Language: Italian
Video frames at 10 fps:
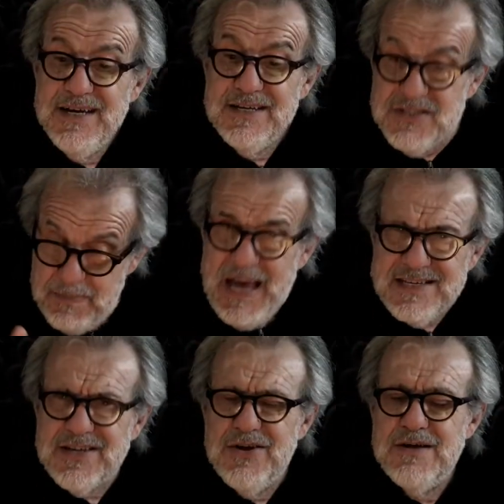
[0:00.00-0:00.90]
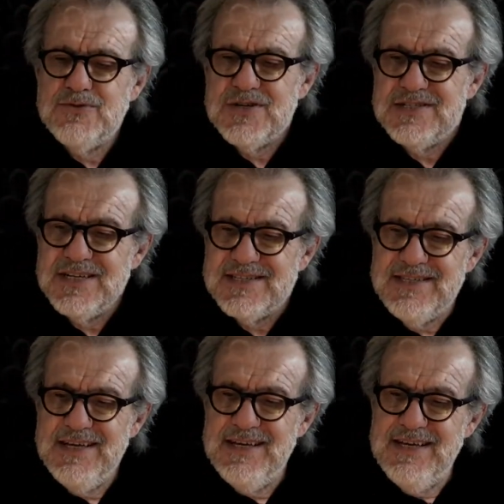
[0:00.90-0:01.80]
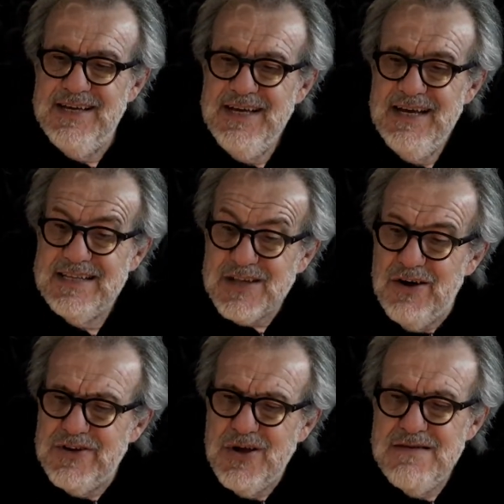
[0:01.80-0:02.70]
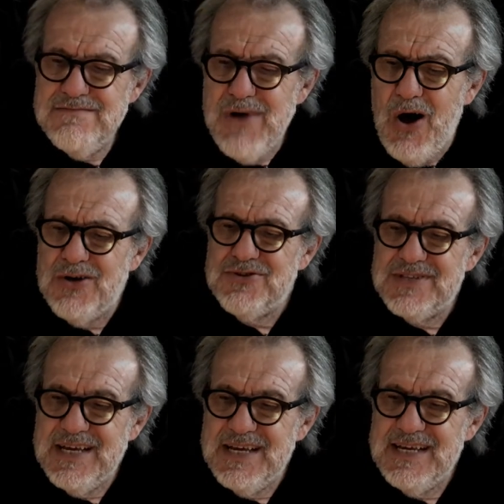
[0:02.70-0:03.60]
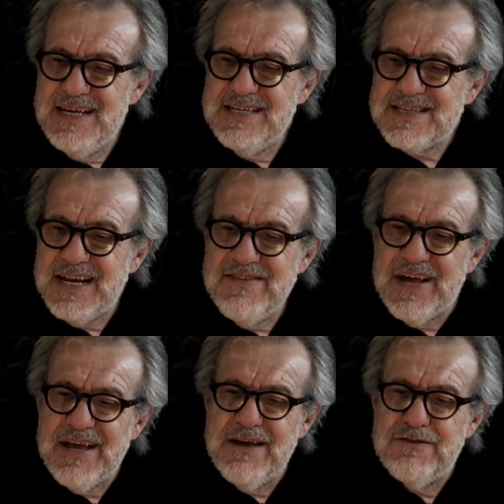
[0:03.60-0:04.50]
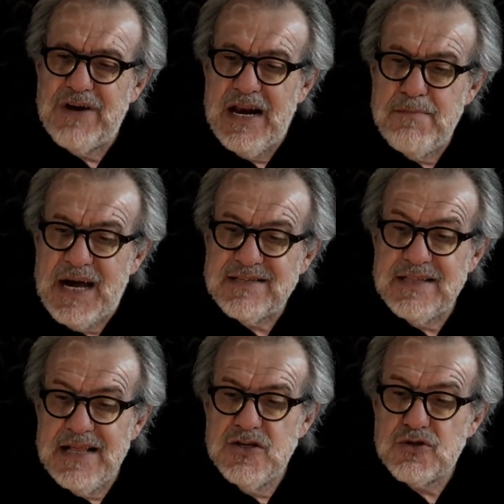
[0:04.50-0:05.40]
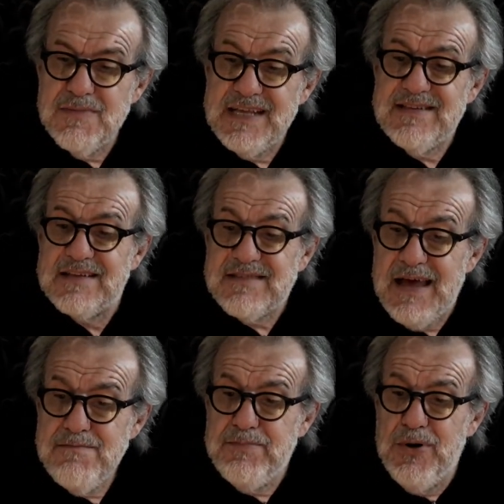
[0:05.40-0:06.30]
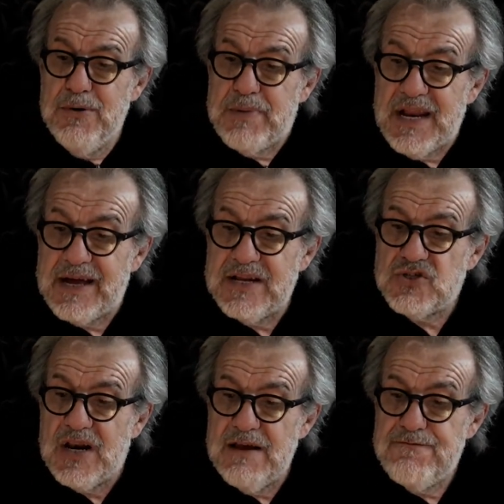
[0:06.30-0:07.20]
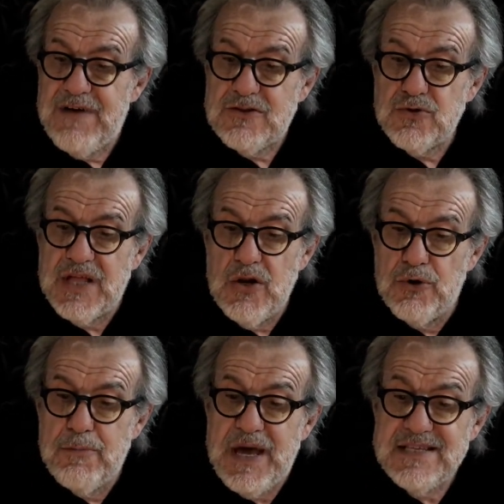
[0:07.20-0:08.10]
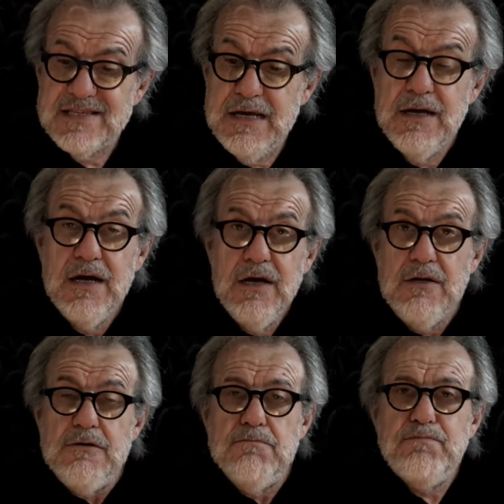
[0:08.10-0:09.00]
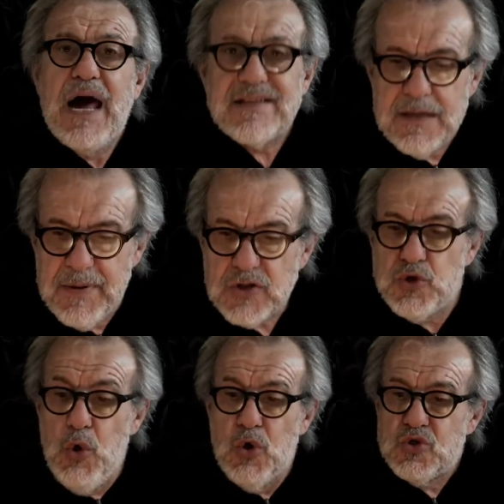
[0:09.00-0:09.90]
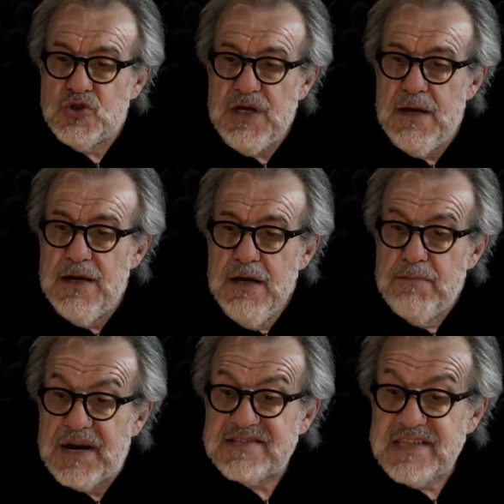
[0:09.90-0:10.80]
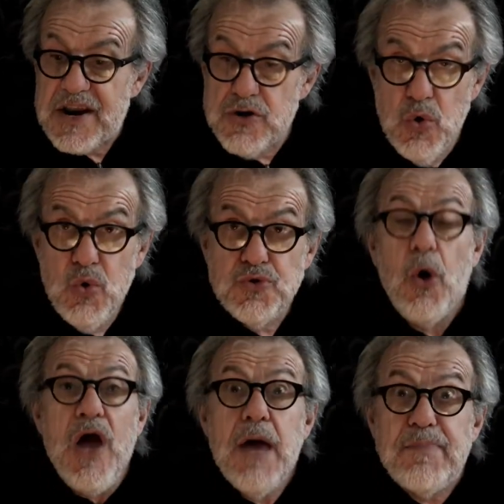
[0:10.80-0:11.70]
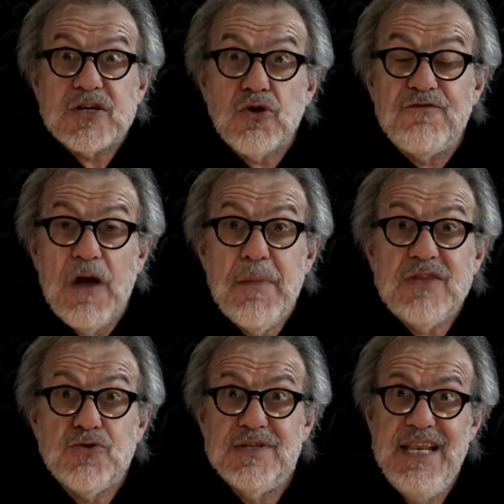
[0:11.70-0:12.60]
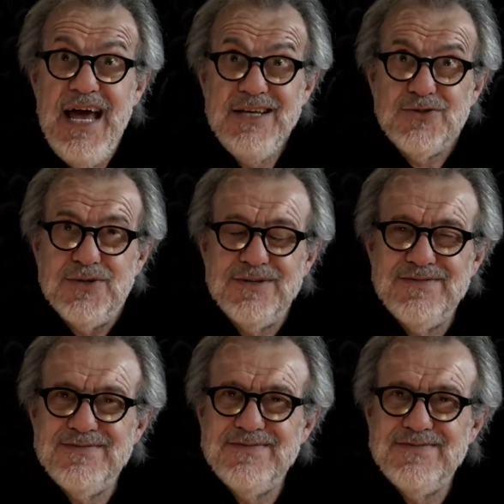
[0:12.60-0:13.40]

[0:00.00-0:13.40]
Eh, ci pensino i musicisti e trovino il modo di iscrivere fra le parti degli strumenti a tempo per accrescere l'effetto dei loro pezzi parti per tosse, per starnuto e per soffiamento di naso.